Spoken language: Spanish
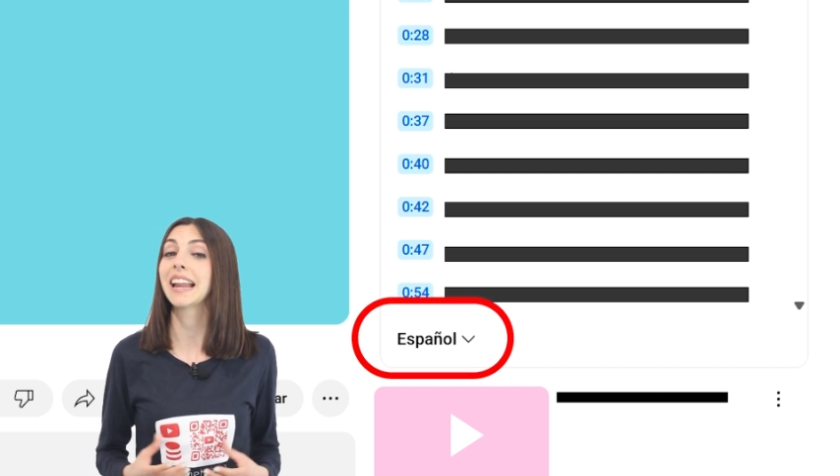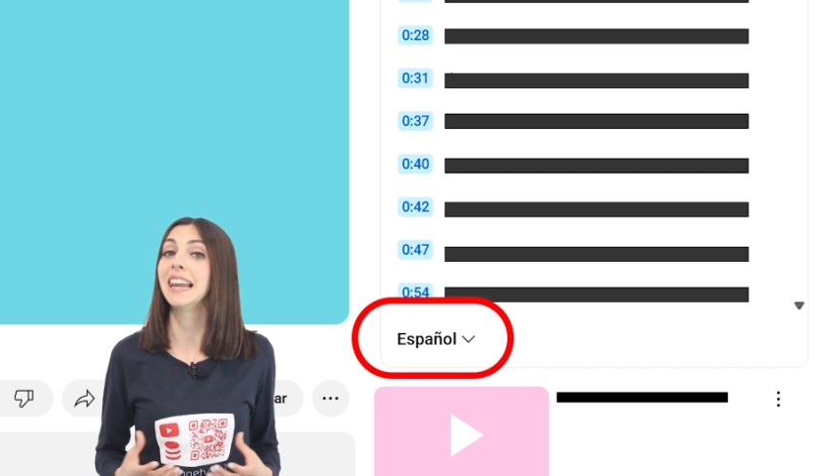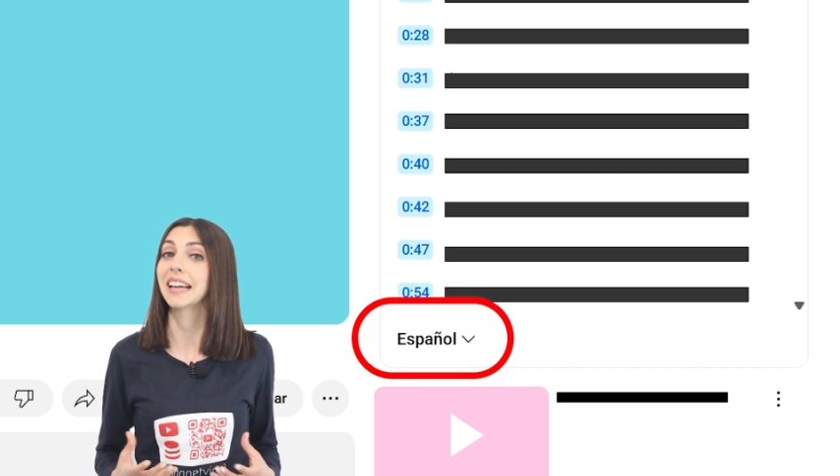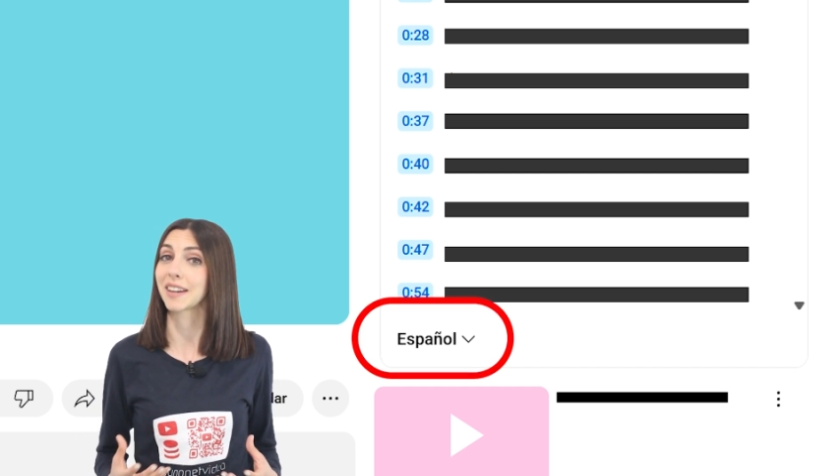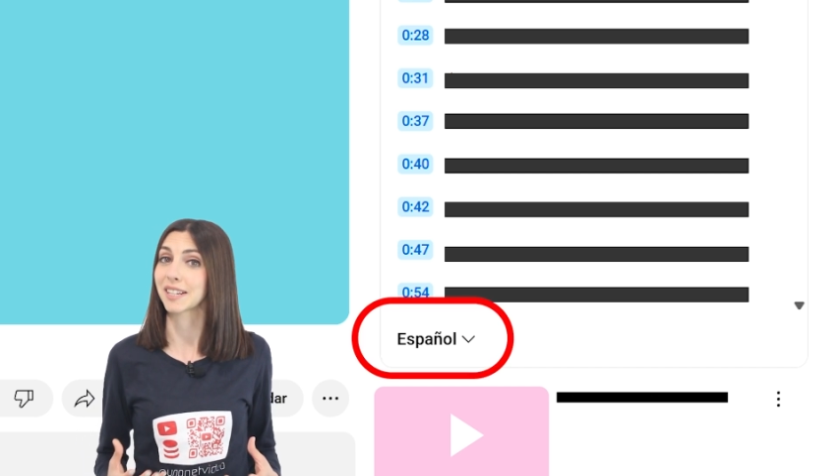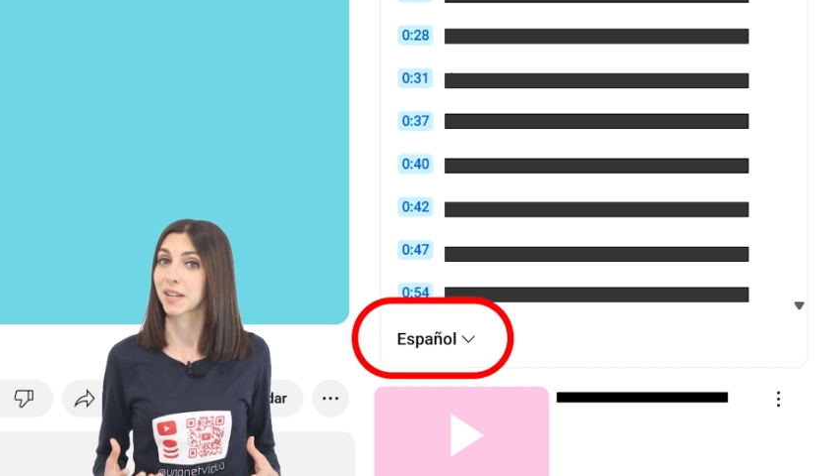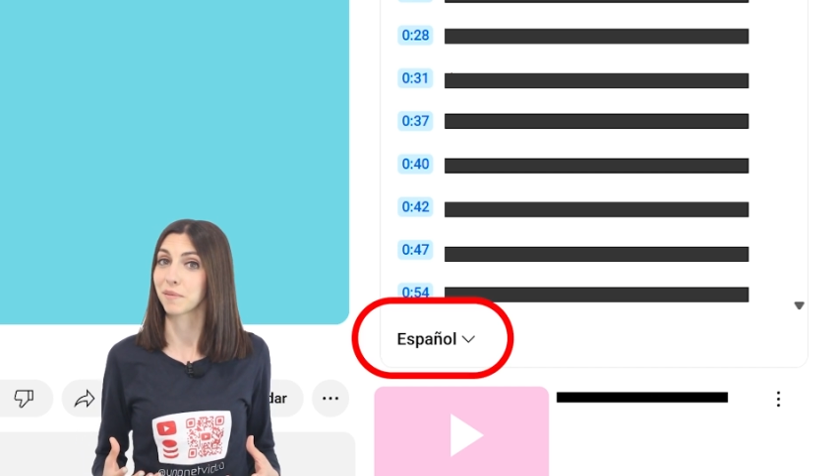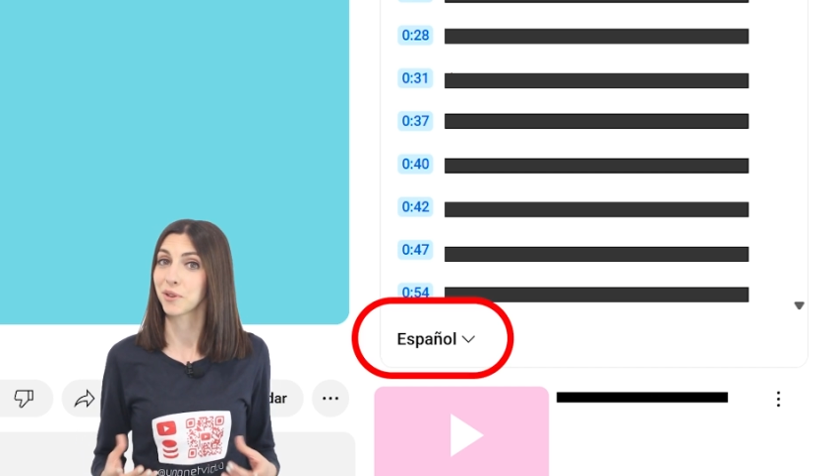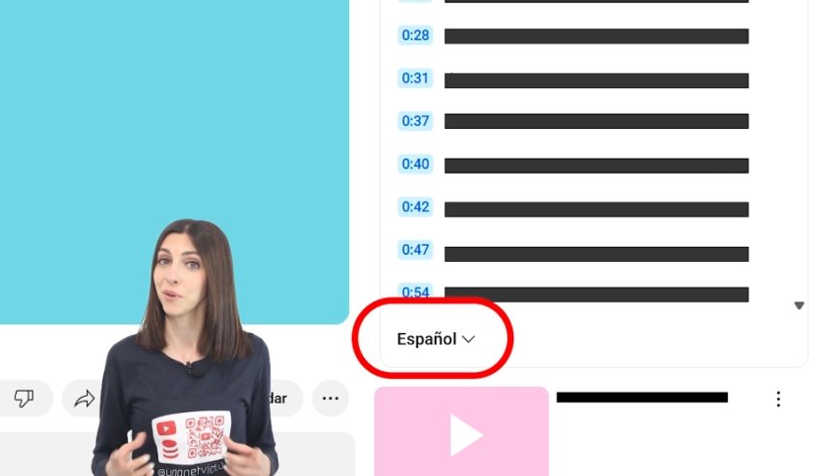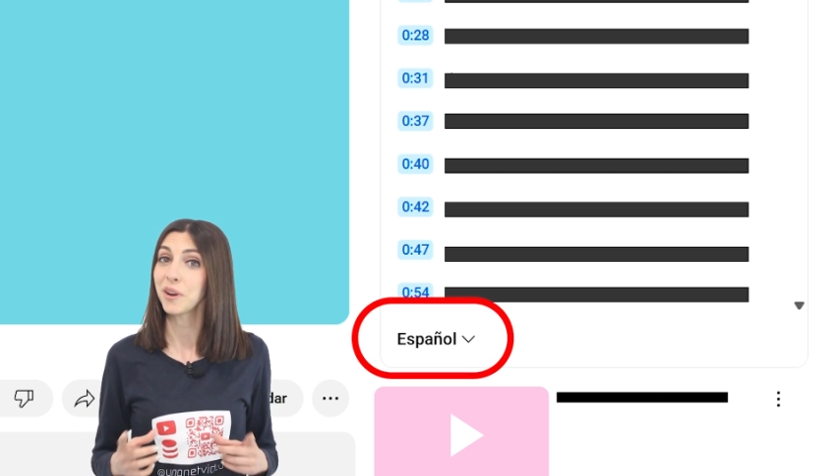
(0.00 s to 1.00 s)
la
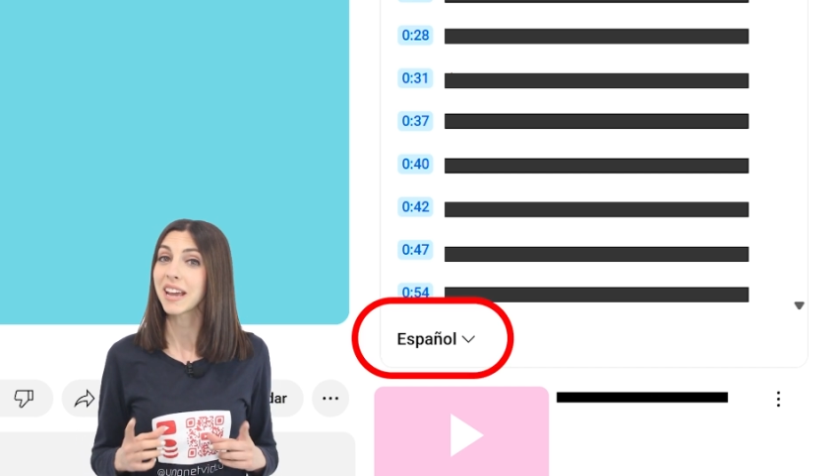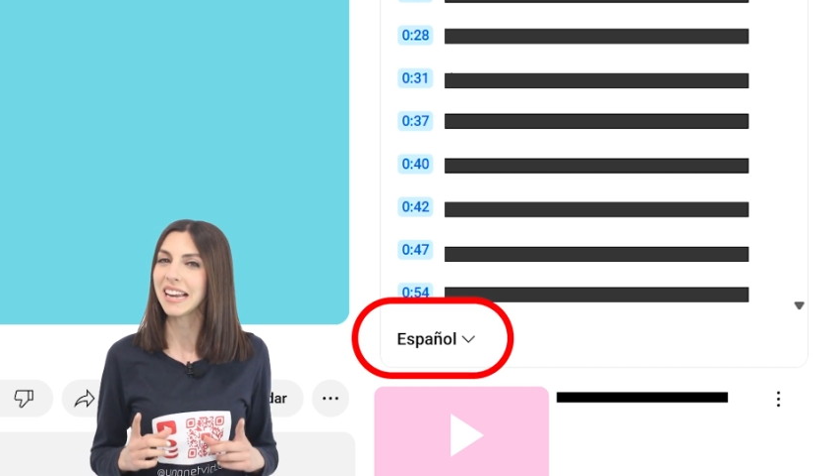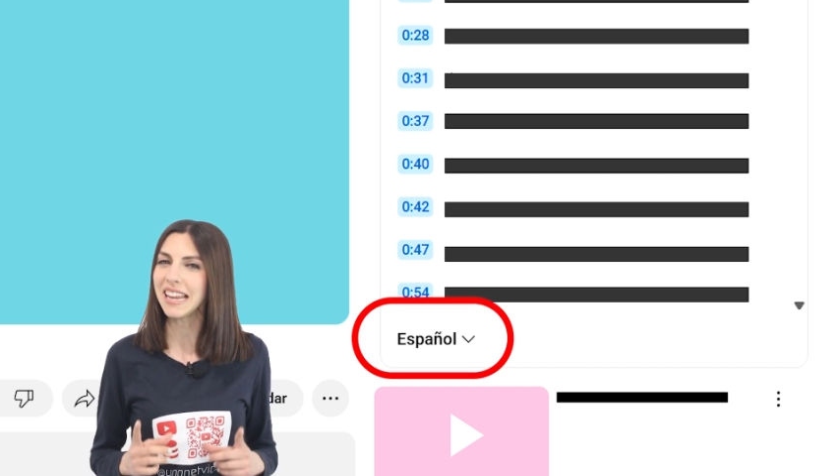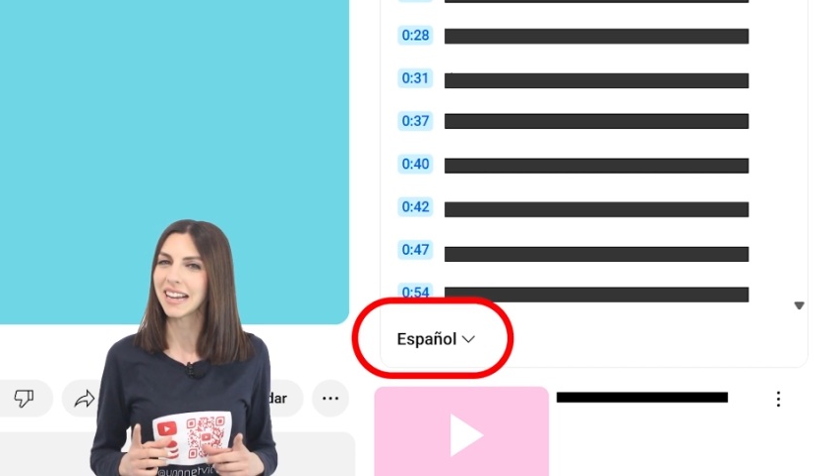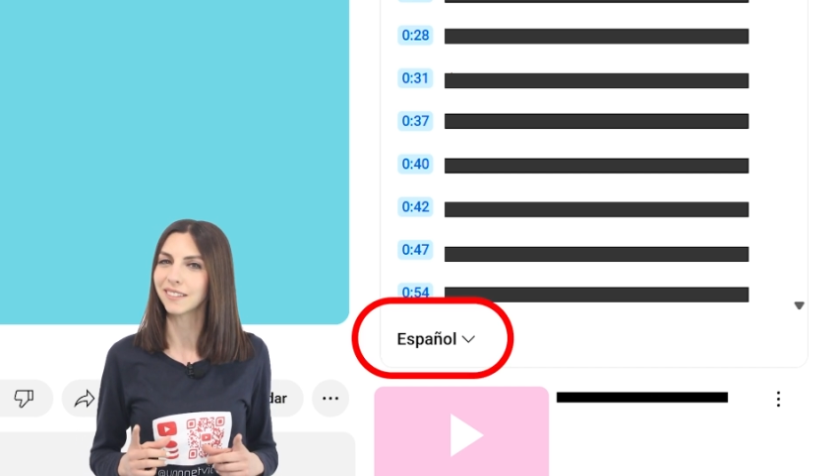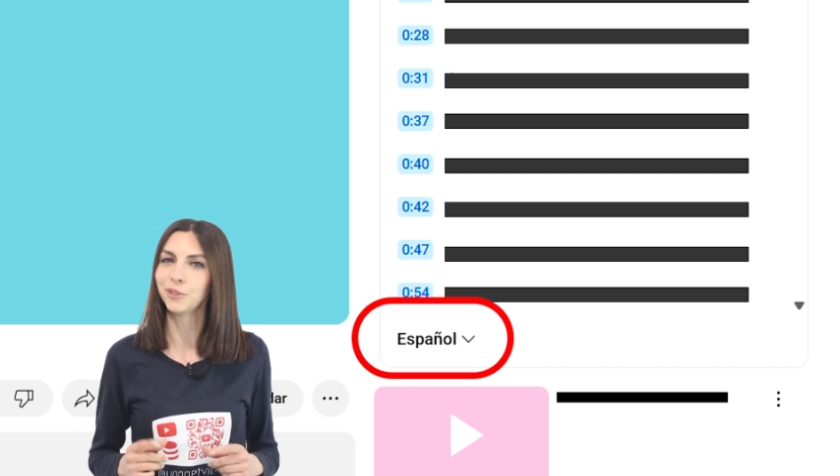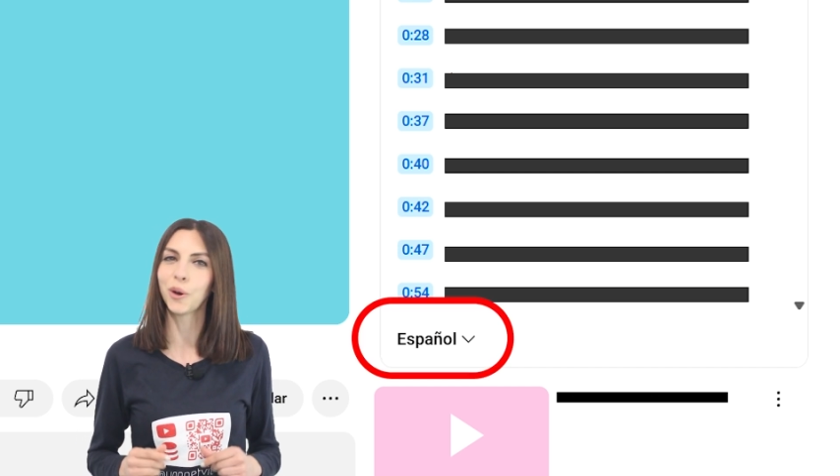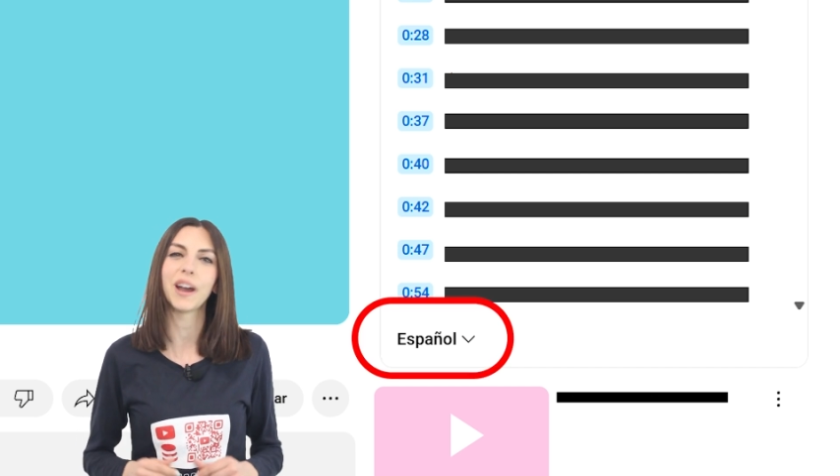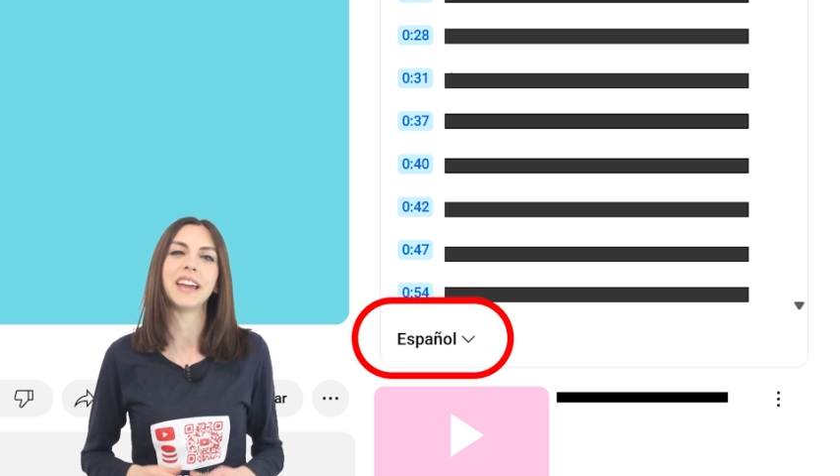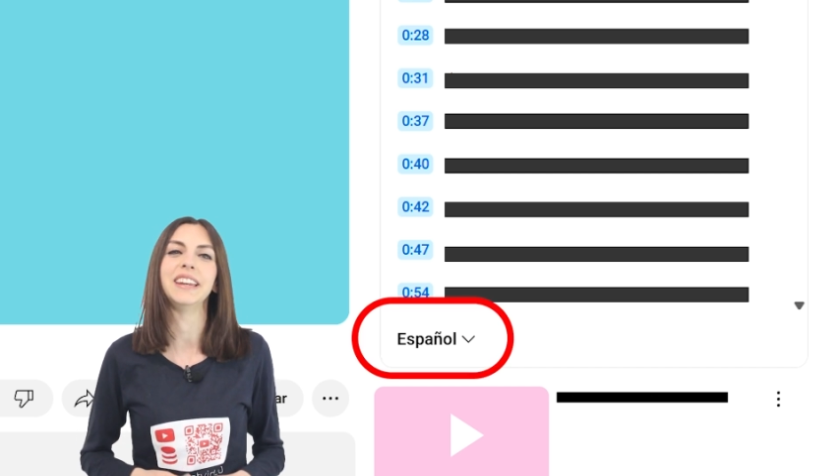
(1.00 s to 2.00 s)
transcripción
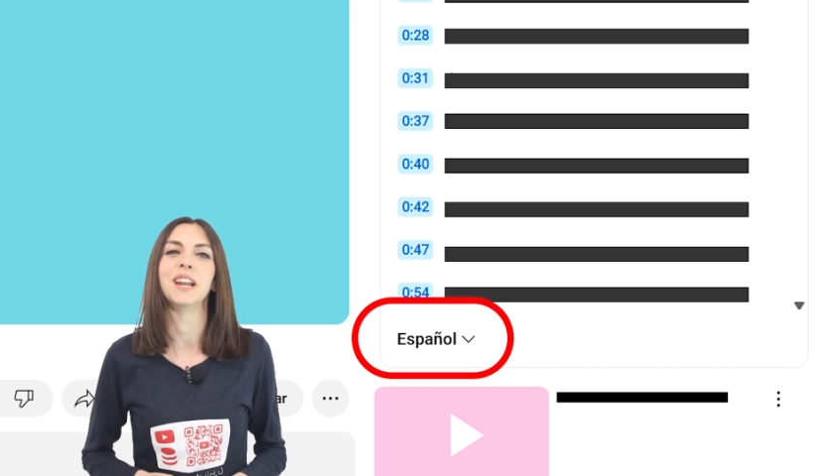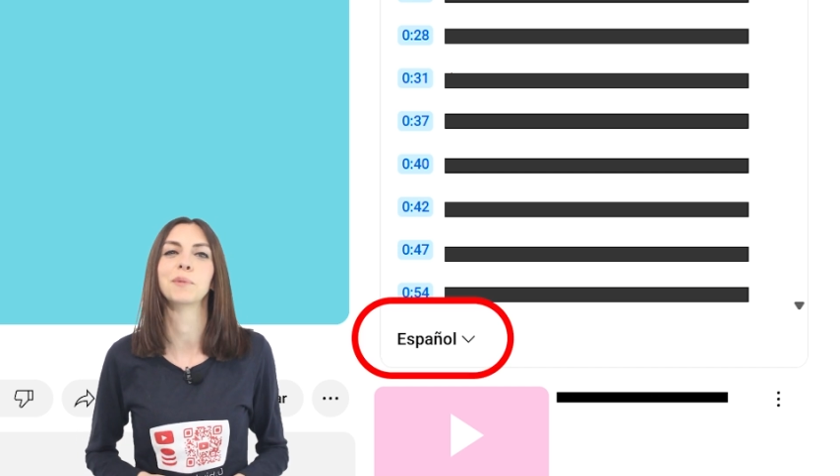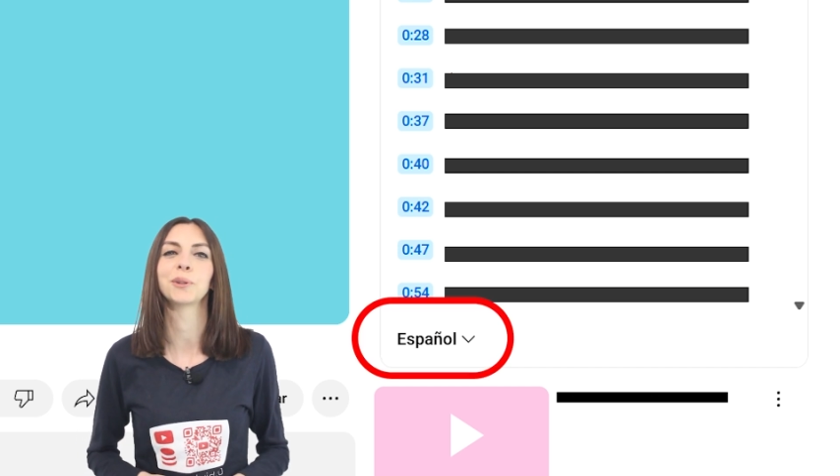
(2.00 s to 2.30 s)
clicando en el